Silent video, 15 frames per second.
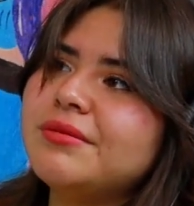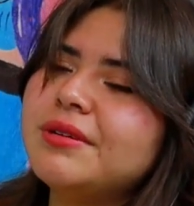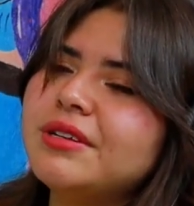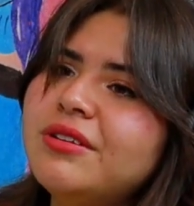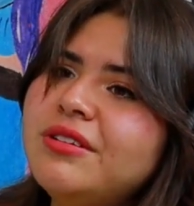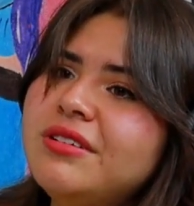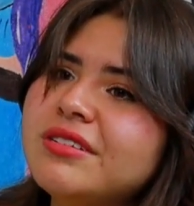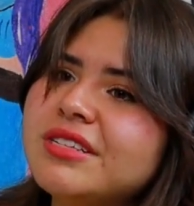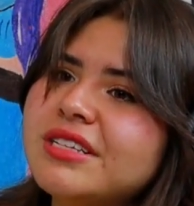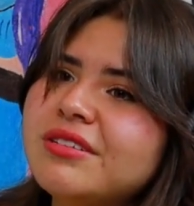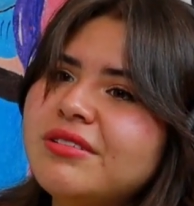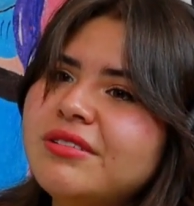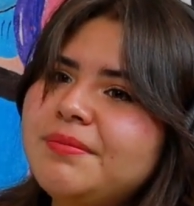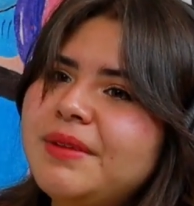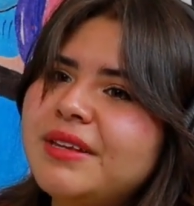sobre todo si
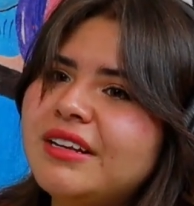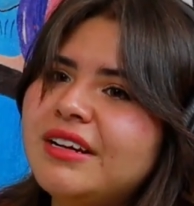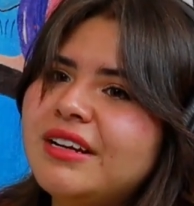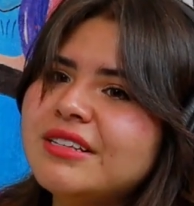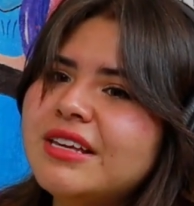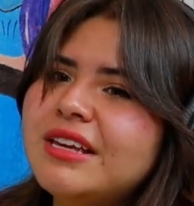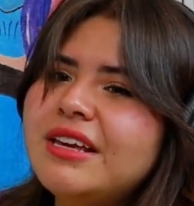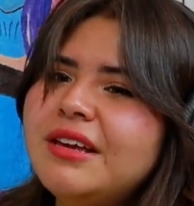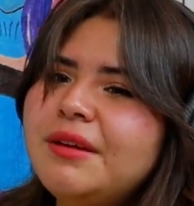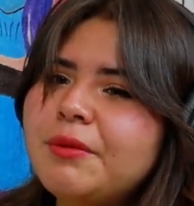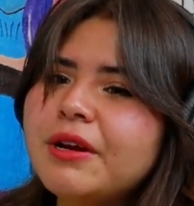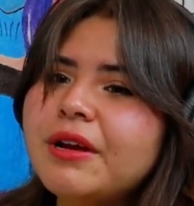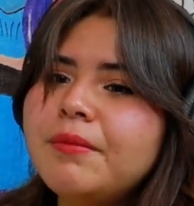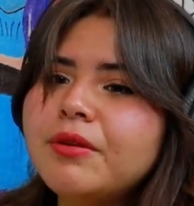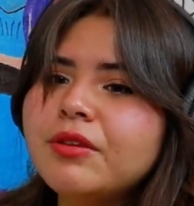son materias. Y,
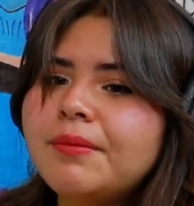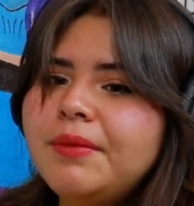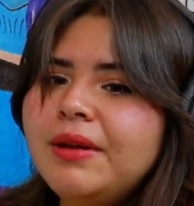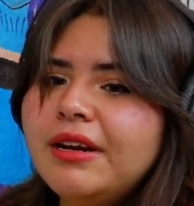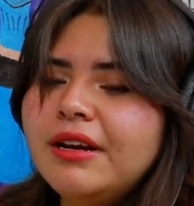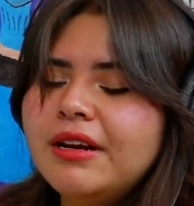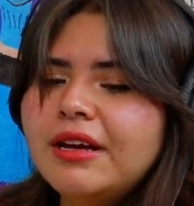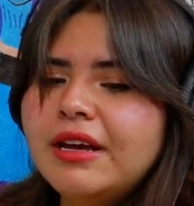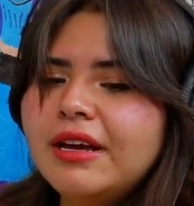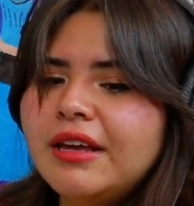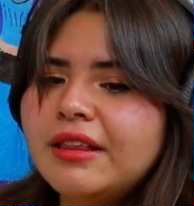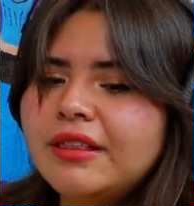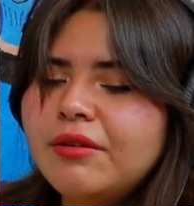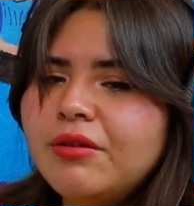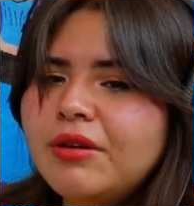por ejemplo, también
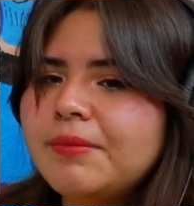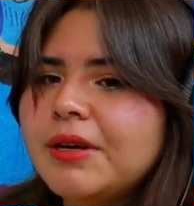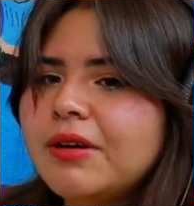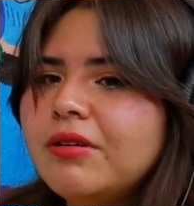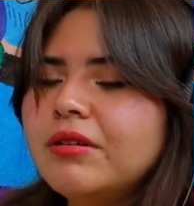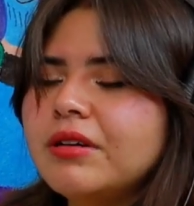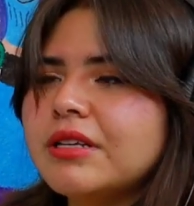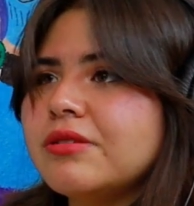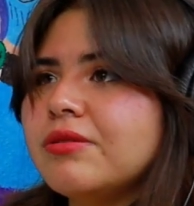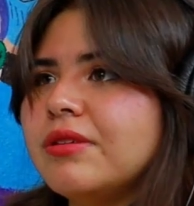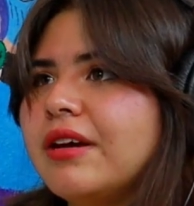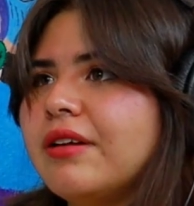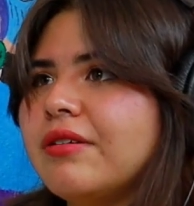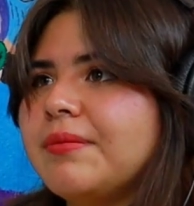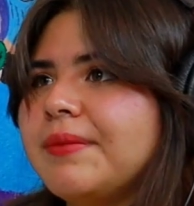eh, tengo un amigo que
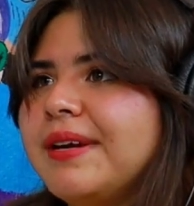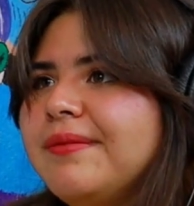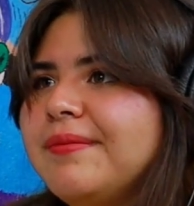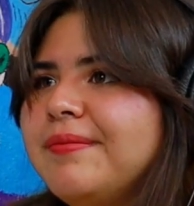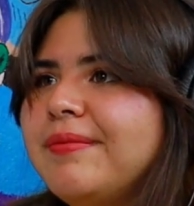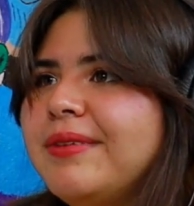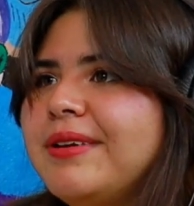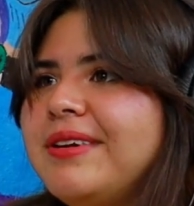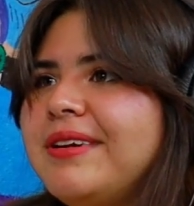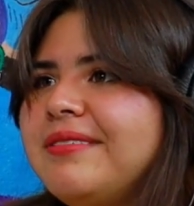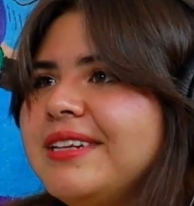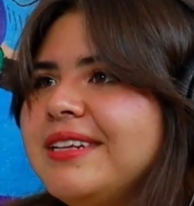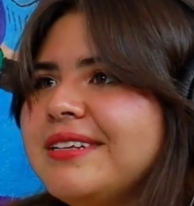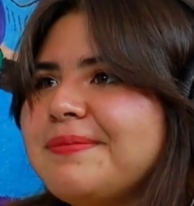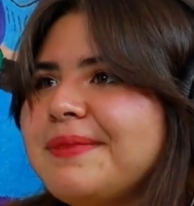estudia economía. Bueno, la
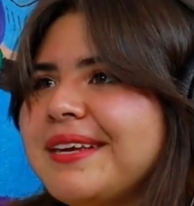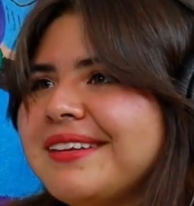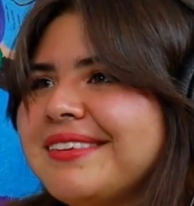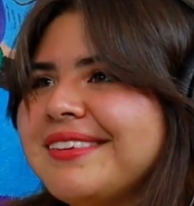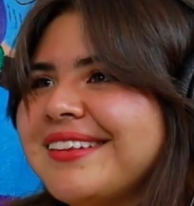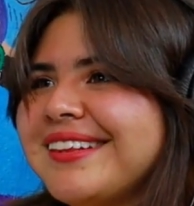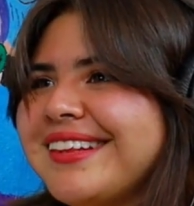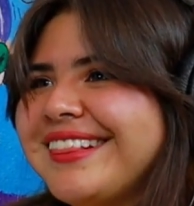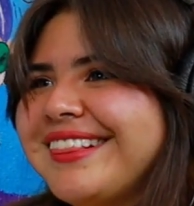verdad es mi ex.